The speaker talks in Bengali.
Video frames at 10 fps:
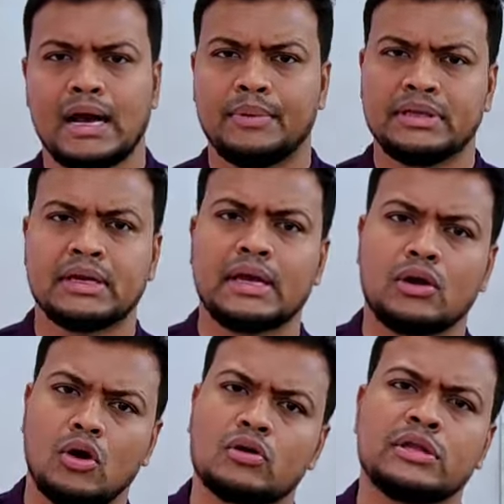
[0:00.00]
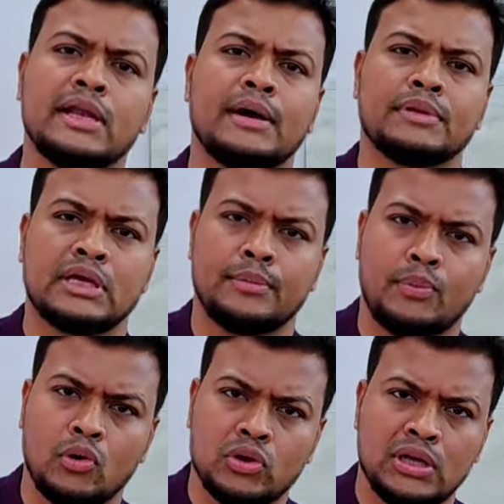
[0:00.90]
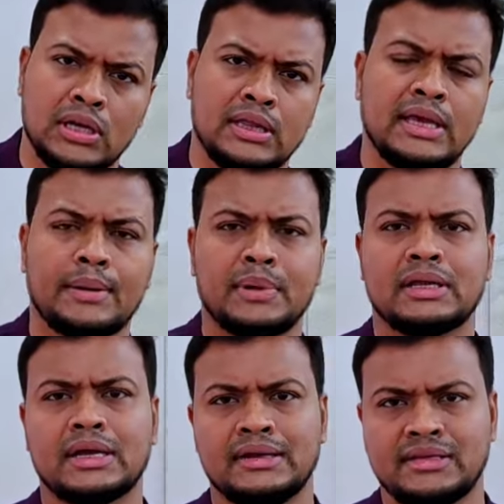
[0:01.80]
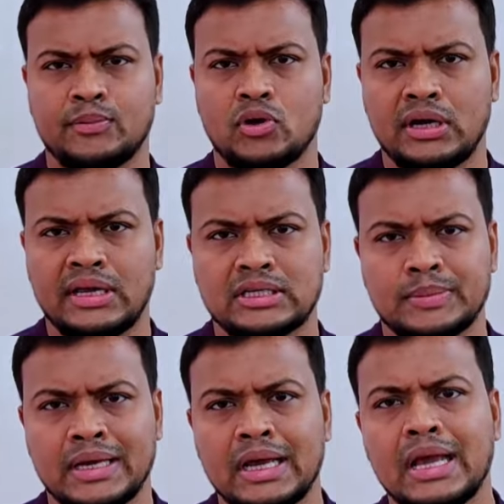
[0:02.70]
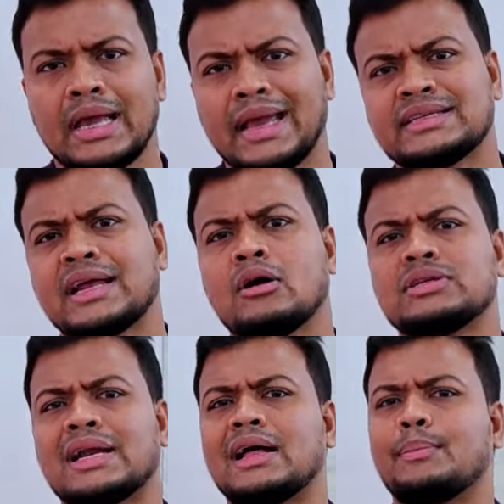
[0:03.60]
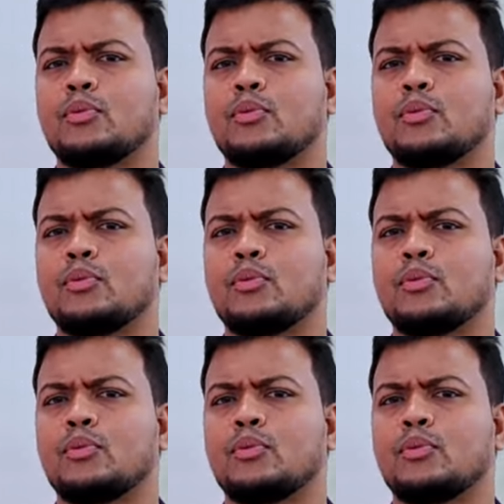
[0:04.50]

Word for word: আমাদেরকে নক দিলে আমাদের প্রতিনিধি আপনাদেরকে রিসিভ করে নিয়ে আসবে এছাড়াও যারা